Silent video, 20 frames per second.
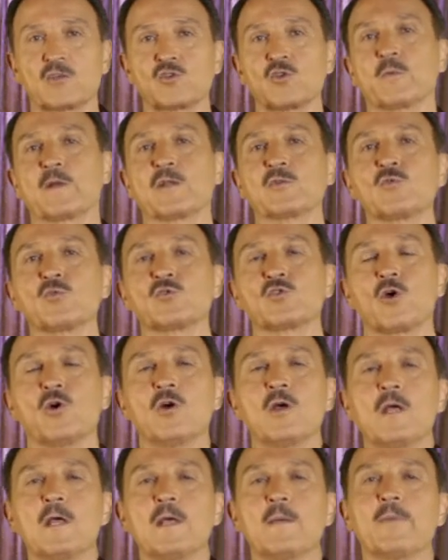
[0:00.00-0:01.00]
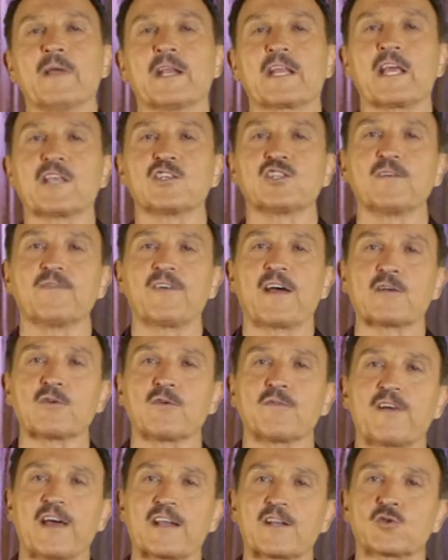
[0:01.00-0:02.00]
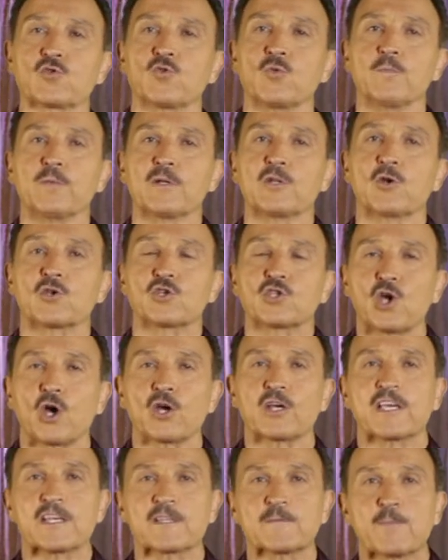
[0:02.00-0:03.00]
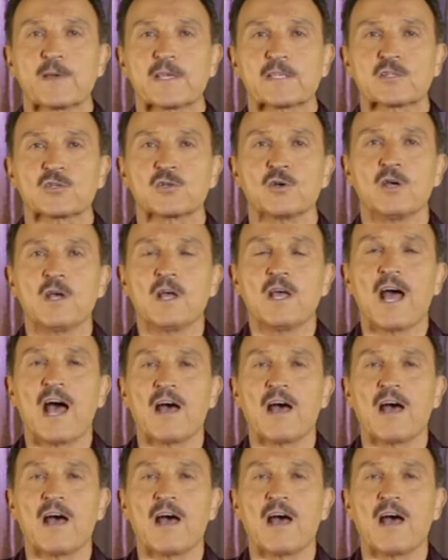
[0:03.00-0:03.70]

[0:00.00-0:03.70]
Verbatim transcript: soprattutto perché ci fanno fare subito ciò che spesso